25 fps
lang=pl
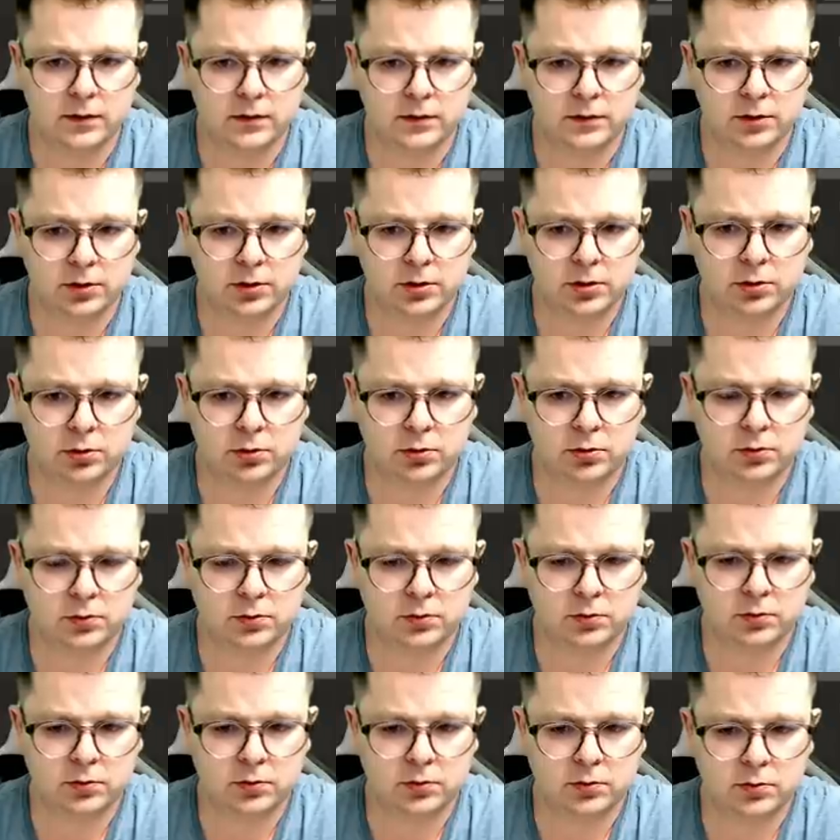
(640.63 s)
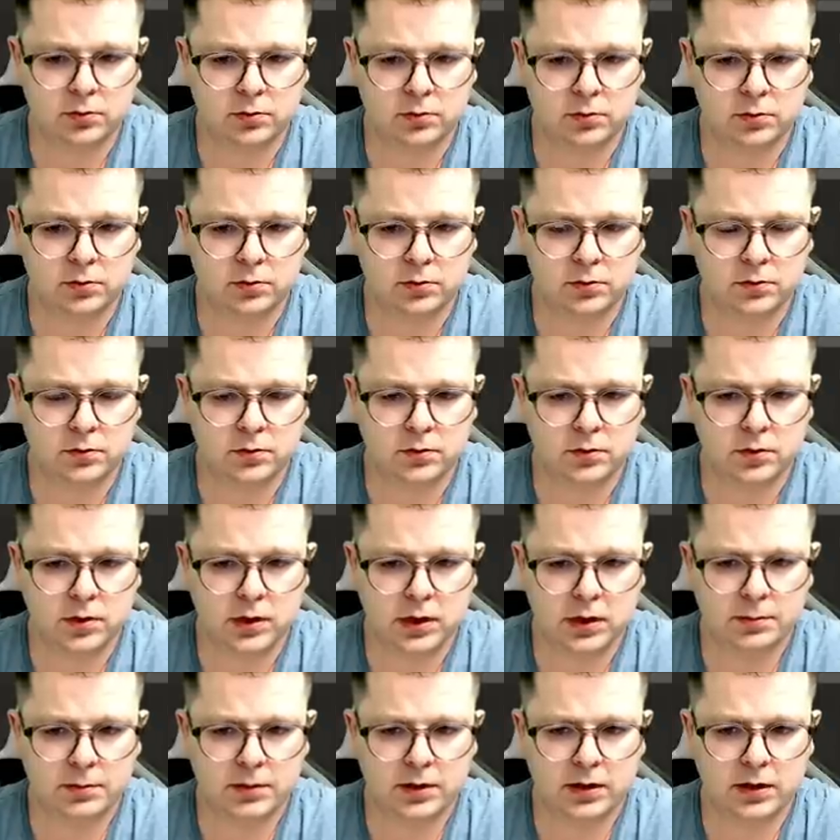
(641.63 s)
No to
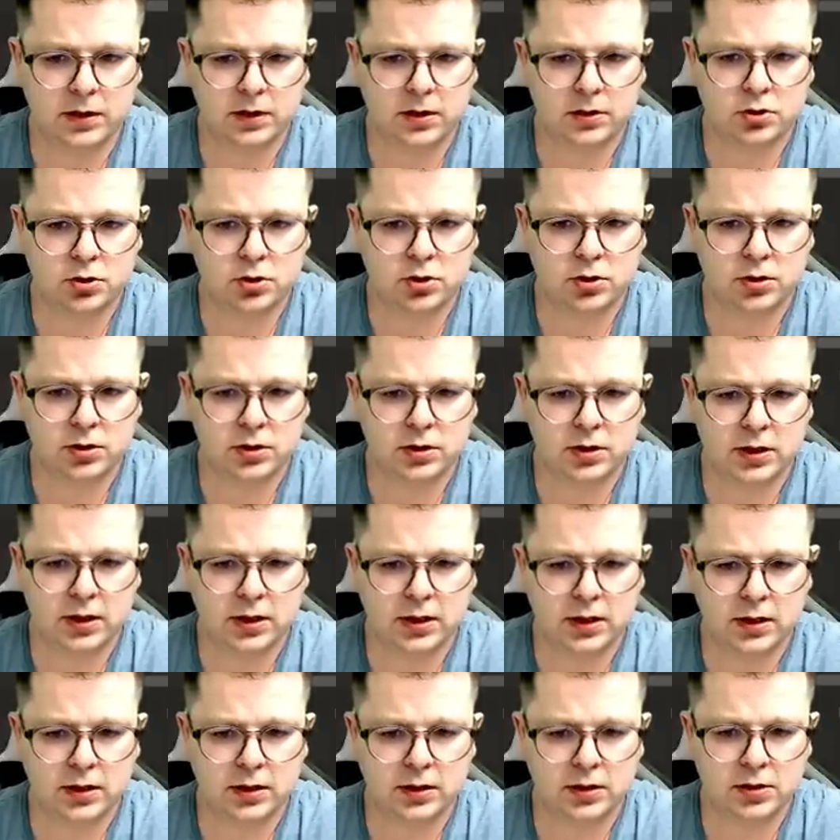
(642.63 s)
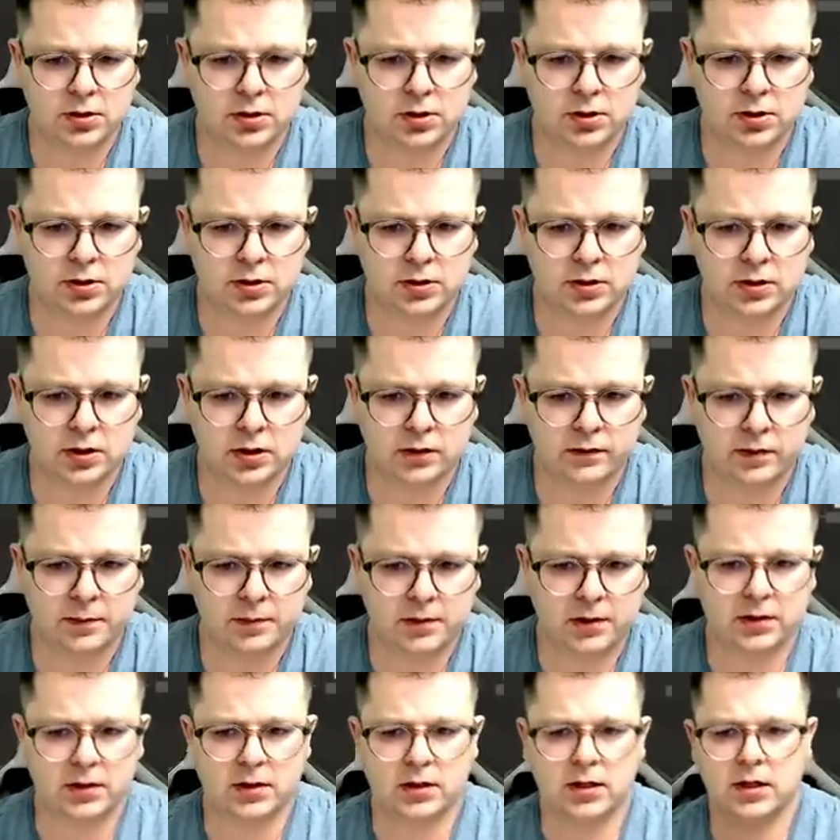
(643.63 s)
Hetman G4. Jeszcze się zastanawiam
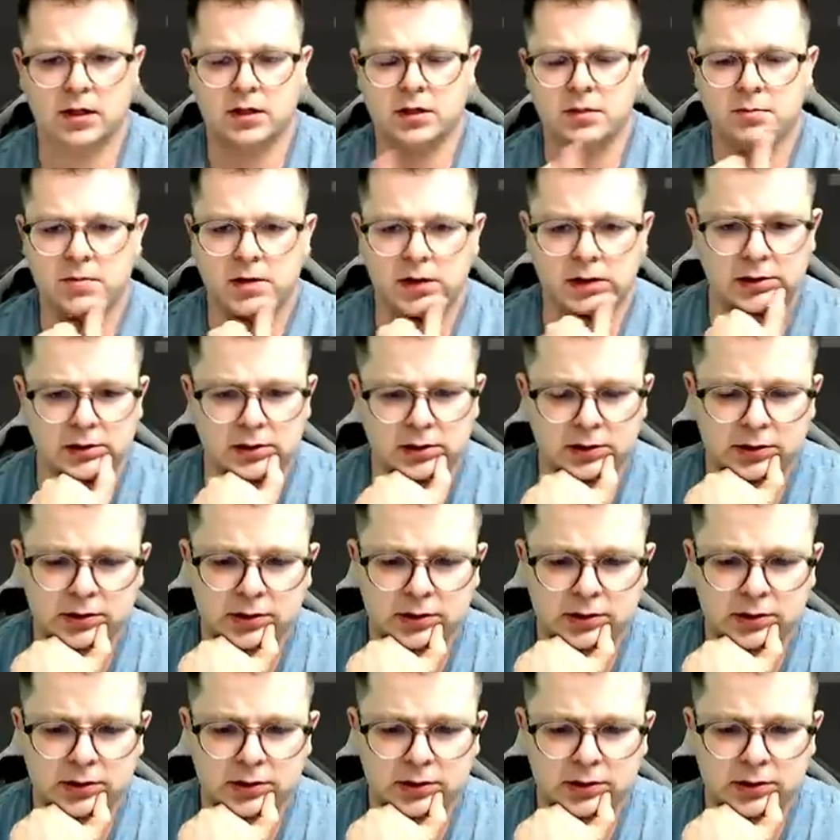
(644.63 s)
nad Hetman.